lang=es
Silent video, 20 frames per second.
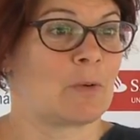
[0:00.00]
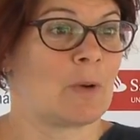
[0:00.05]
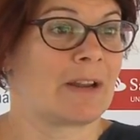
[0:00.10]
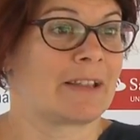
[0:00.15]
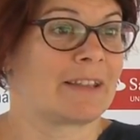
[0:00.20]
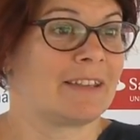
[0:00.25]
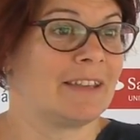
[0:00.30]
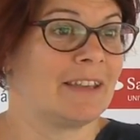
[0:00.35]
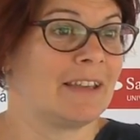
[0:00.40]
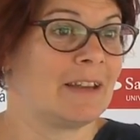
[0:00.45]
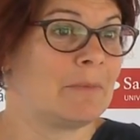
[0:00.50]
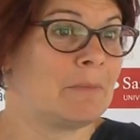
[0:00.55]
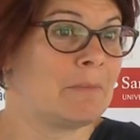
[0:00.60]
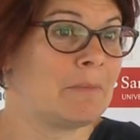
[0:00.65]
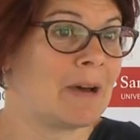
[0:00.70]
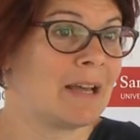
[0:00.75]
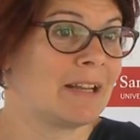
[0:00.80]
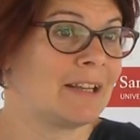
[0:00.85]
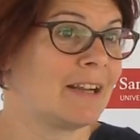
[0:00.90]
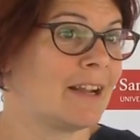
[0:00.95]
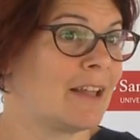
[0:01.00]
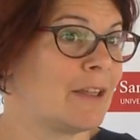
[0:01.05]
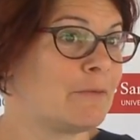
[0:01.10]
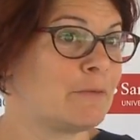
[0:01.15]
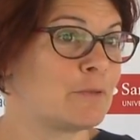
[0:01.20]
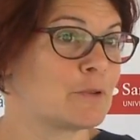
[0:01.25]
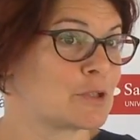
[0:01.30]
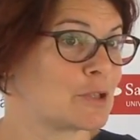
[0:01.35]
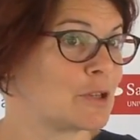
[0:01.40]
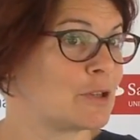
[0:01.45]
cualquier manera
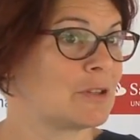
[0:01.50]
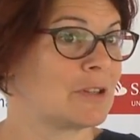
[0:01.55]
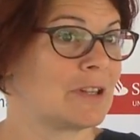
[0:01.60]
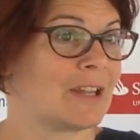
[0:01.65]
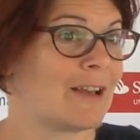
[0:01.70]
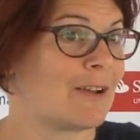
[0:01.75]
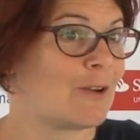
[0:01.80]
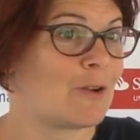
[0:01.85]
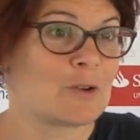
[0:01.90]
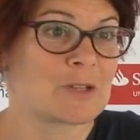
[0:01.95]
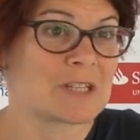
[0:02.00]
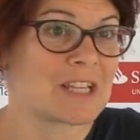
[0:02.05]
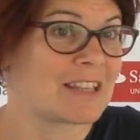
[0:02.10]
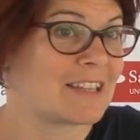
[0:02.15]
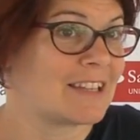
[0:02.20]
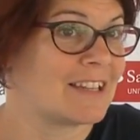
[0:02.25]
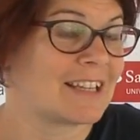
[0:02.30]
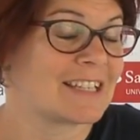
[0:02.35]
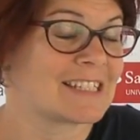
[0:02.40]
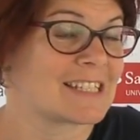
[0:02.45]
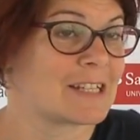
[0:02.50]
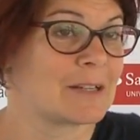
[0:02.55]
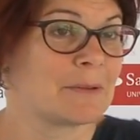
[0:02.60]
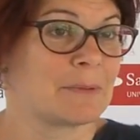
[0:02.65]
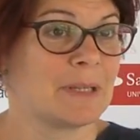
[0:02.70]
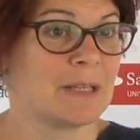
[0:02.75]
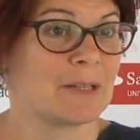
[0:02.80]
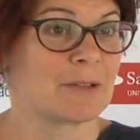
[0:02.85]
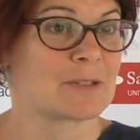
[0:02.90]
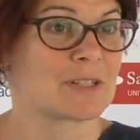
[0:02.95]
de difusión de las cosas tiene que
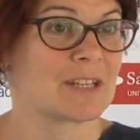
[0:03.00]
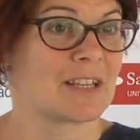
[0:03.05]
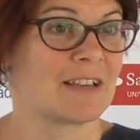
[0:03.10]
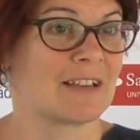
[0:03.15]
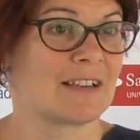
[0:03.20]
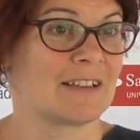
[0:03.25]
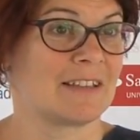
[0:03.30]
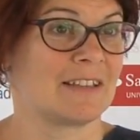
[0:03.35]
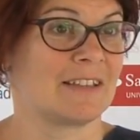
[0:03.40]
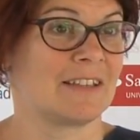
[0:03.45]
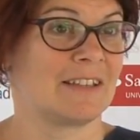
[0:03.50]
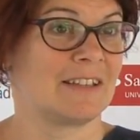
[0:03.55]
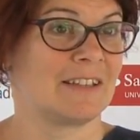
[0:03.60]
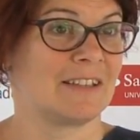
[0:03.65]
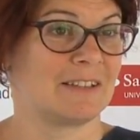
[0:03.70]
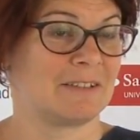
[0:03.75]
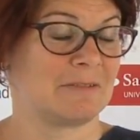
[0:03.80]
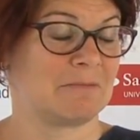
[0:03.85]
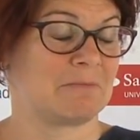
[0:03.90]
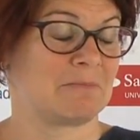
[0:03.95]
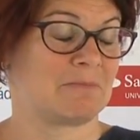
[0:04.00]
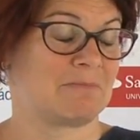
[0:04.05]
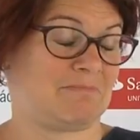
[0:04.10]
servir, o sea, y